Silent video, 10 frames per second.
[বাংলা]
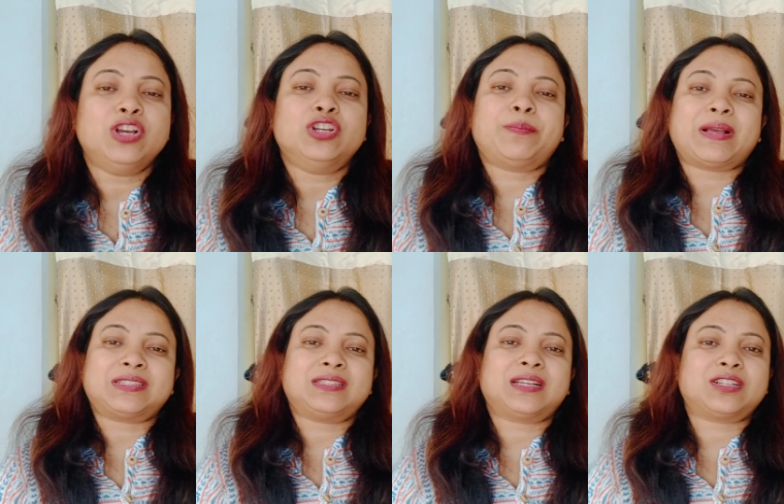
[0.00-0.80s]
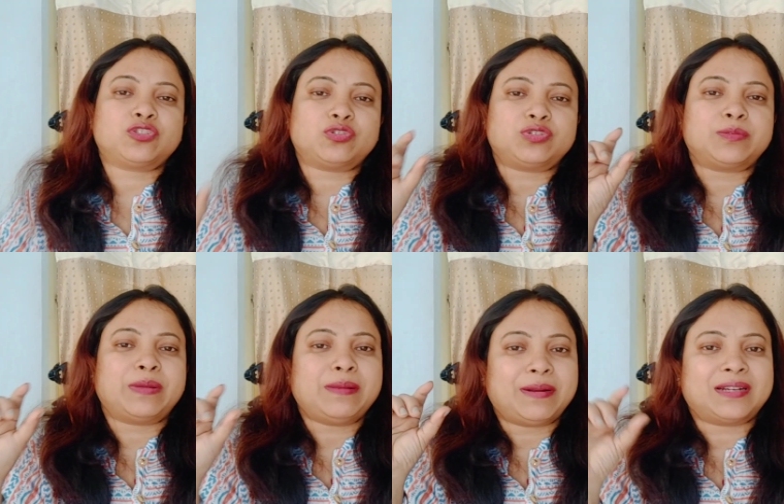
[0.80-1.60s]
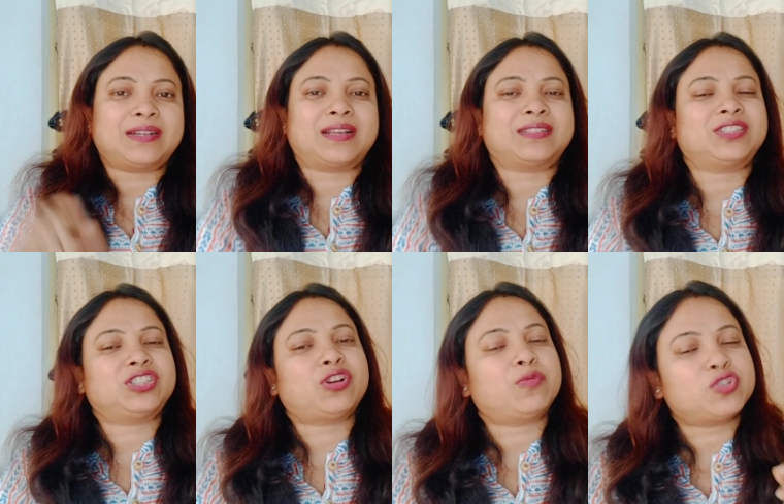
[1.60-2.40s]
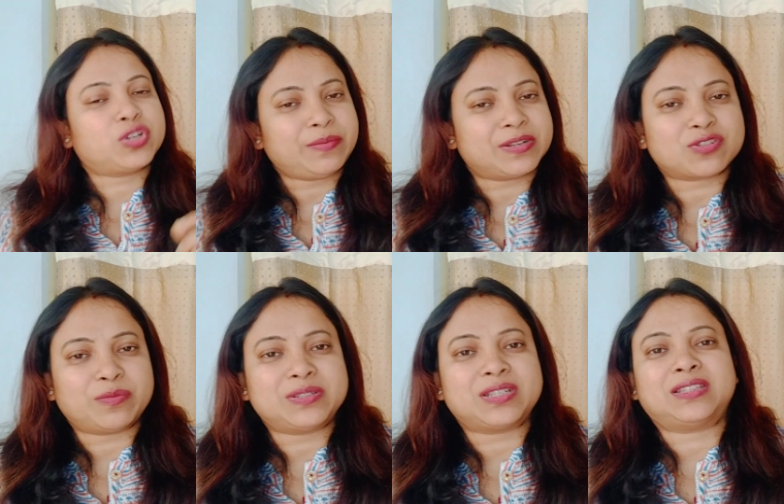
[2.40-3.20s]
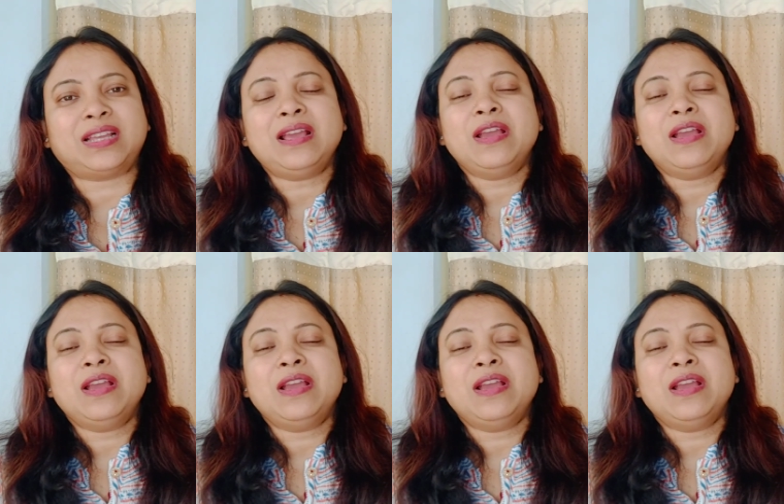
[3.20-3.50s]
একটা রুমাল আমি ভালো করে ভিজিয়ে নিয়েছি ভিজিয়ে নেওয়ার পরে